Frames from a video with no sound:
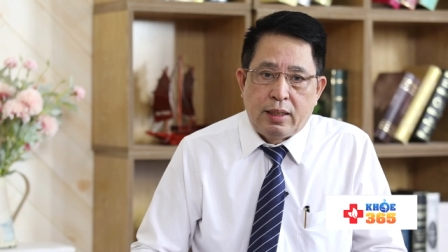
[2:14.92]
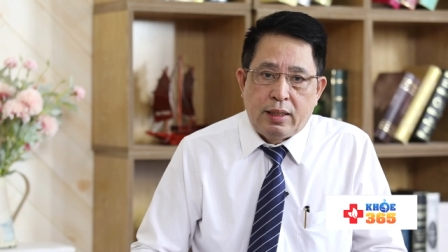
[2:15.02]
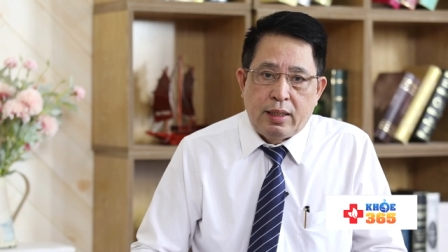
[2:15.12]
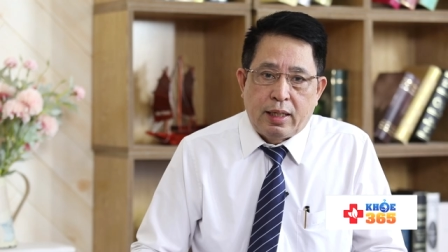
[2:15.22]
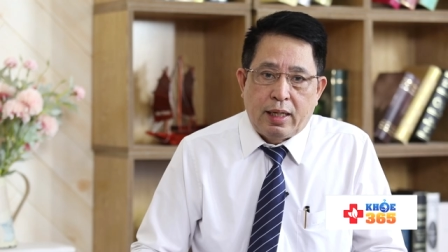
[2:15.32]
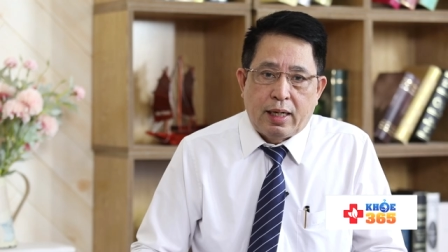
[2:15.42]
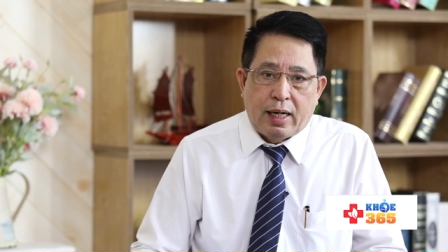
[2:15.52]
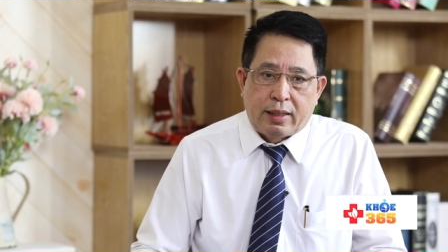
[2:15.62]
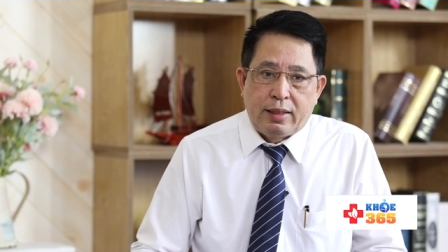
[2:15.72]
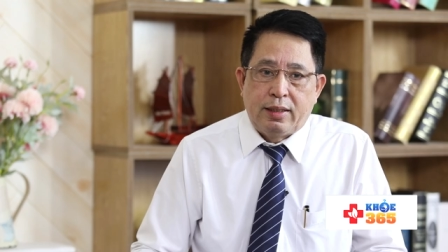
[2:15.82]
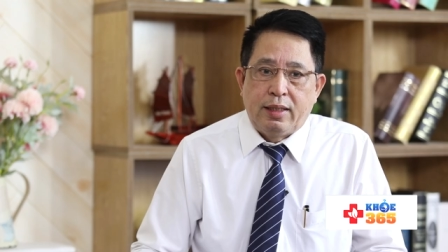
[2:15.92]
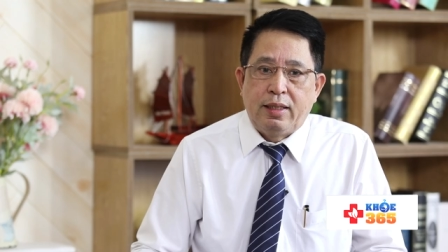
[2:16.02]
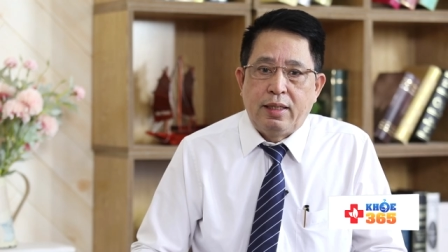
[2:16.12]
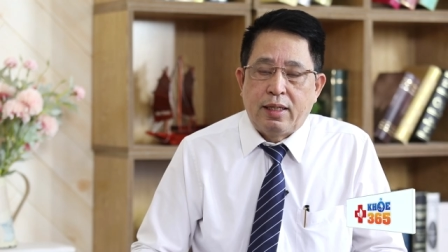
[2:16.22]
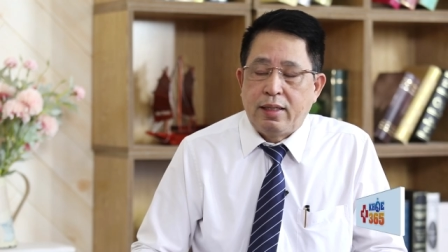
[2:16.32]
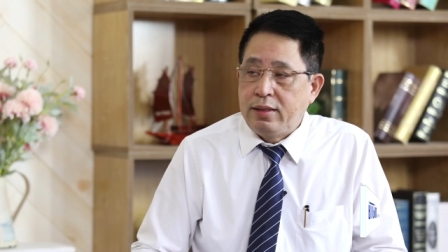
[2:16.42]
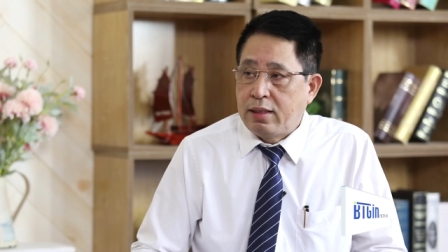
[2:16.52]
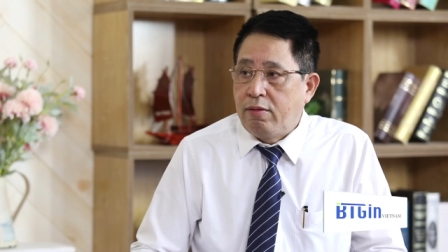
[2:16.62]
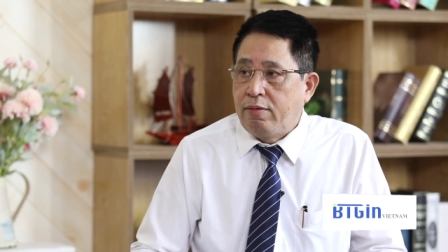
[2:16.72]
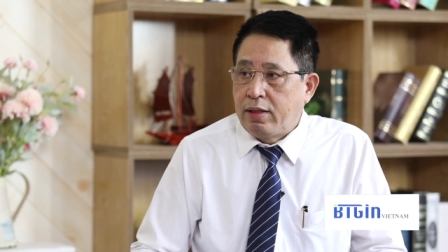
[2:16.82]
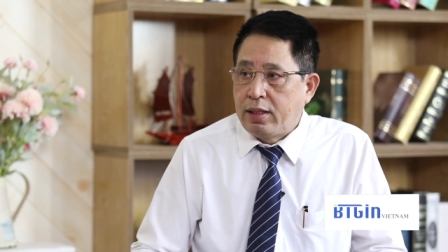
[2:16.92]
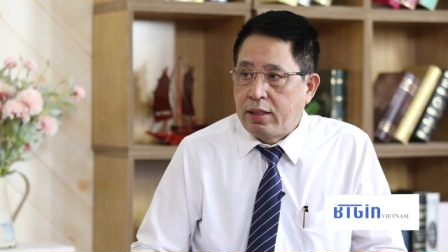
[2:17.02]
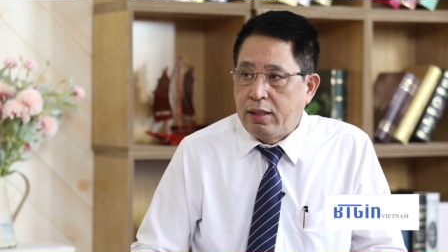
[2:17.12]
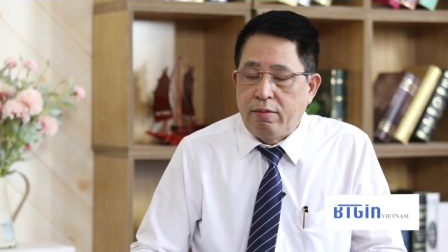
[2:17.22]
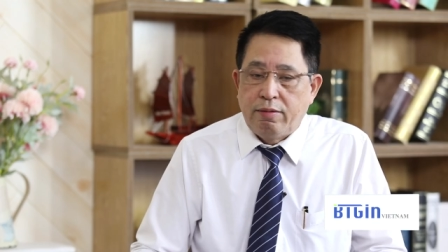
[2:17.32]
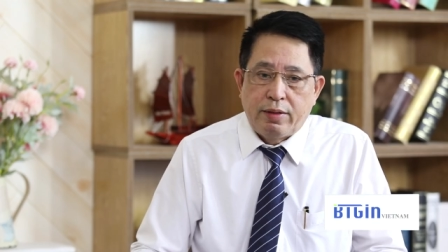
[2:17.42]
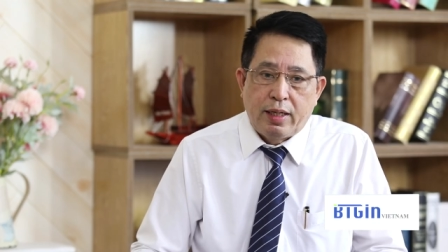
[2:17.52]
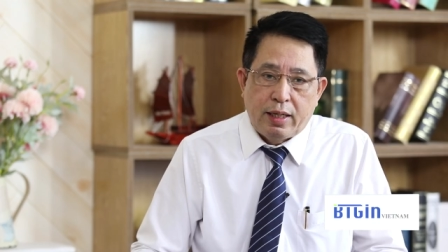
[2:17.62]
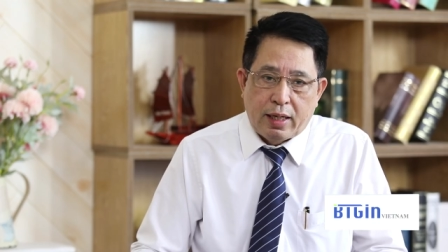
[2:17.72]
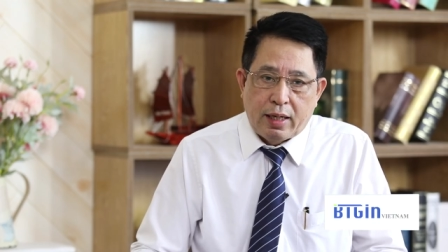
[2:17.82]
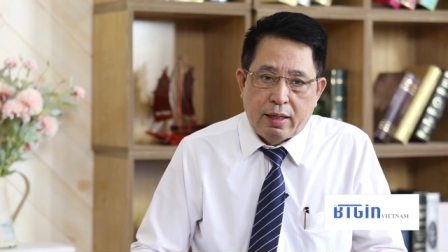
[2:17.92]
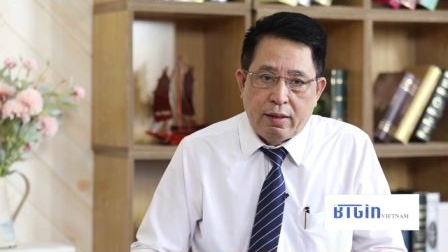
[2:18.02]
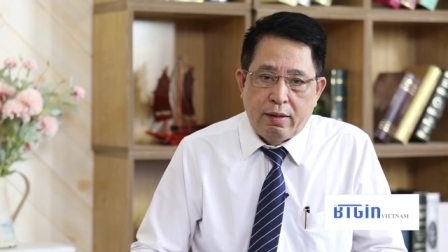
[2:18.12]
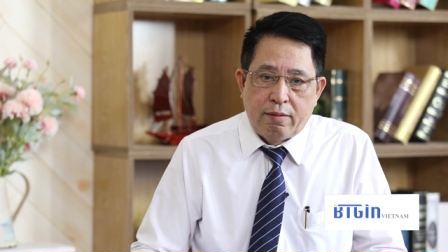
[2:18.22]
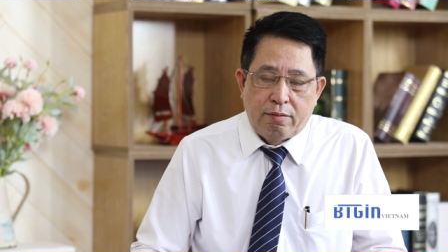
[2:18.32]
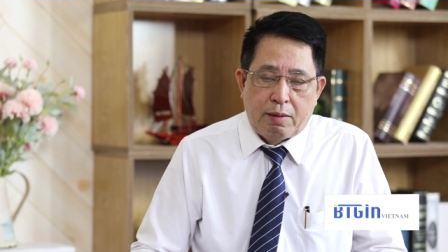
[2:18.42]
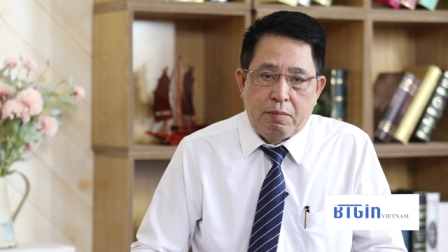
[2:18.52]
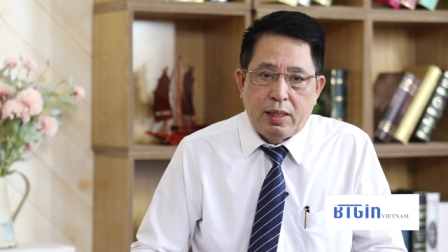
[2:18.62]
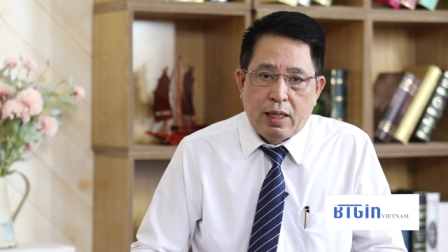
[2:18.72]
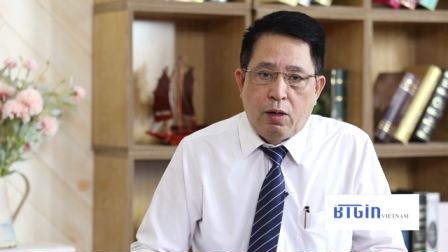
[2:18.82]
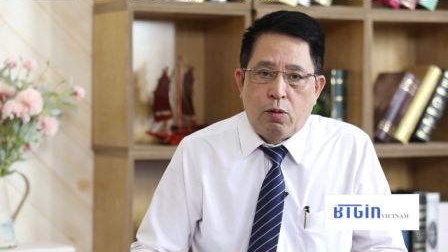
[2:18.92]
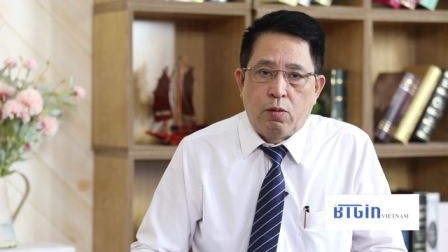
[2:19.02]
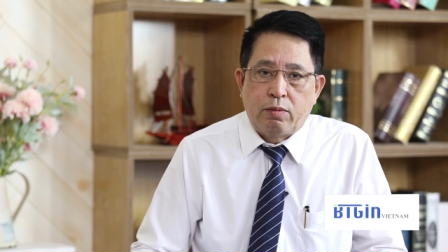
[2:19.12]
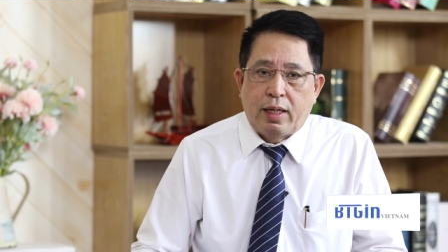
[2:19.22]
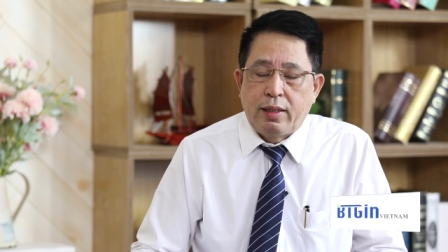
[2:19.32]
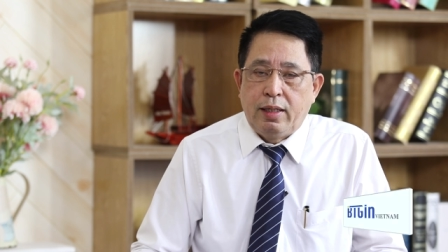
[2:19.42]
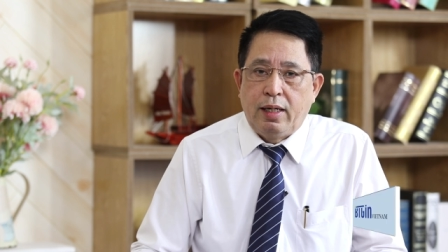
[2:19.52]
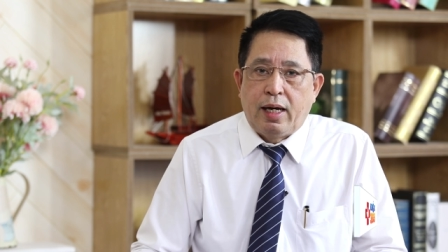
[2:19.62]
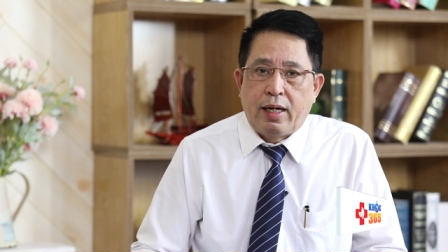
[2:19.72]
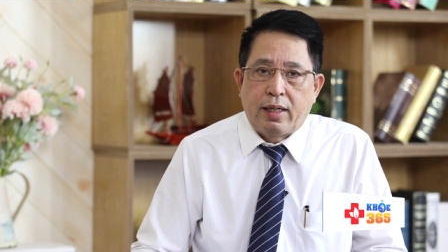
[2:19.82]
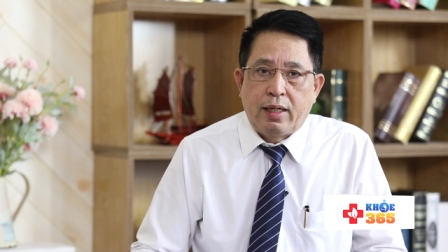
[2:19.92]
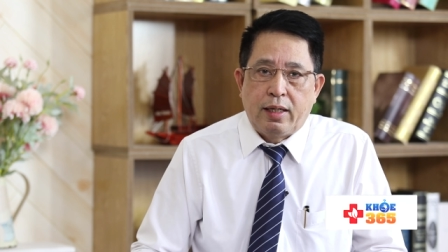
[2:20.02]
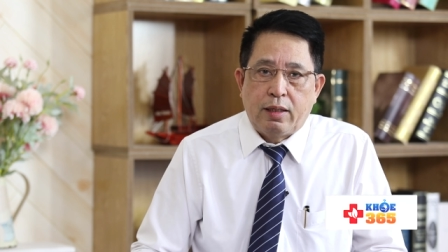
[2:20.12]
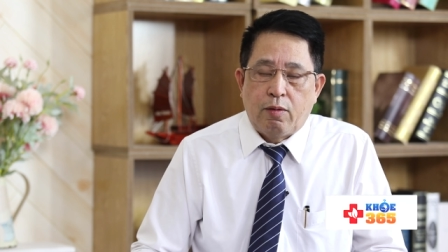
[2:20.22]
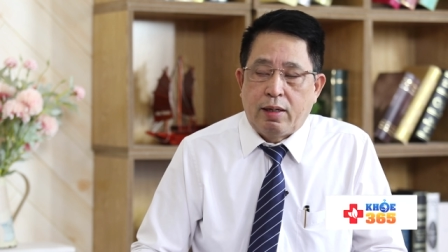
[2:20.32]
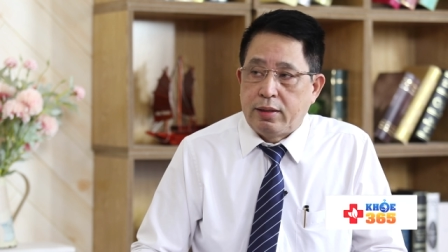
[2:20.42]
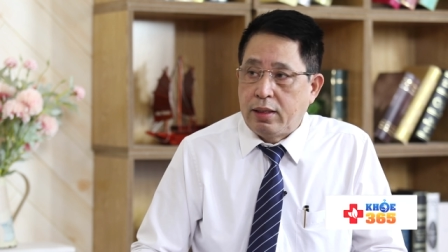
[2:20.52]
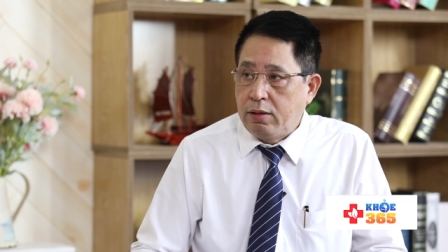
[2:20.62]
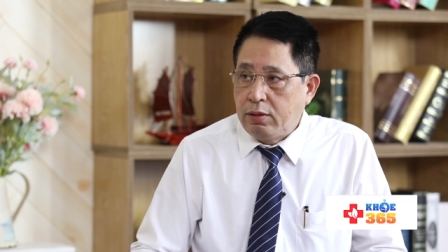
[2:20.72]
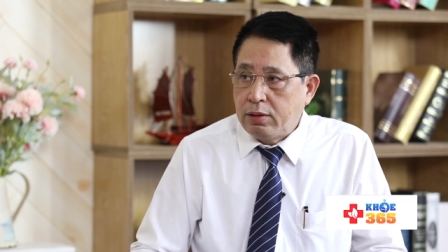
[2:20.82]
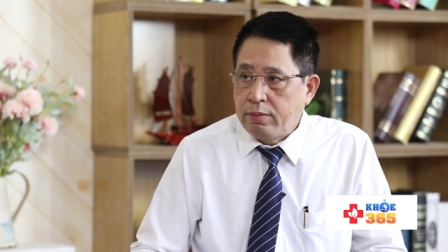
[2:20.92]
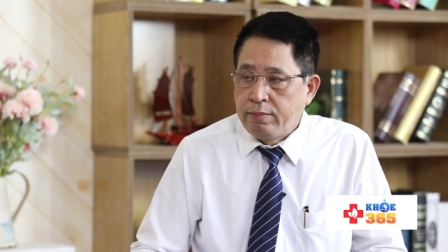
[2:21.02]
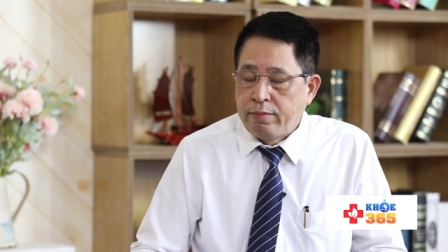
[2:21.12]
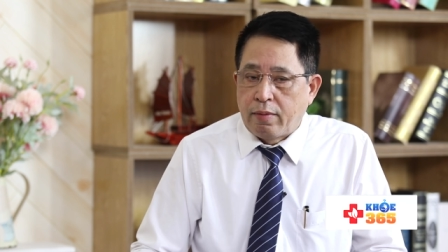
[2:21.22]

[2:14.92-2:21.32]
thì hiện nay cả thế giới người ta đi sâu vào nghiên cứu về vấn đề này. Và bước đầu cũng đã đưa lại cái kết quả rất tốt.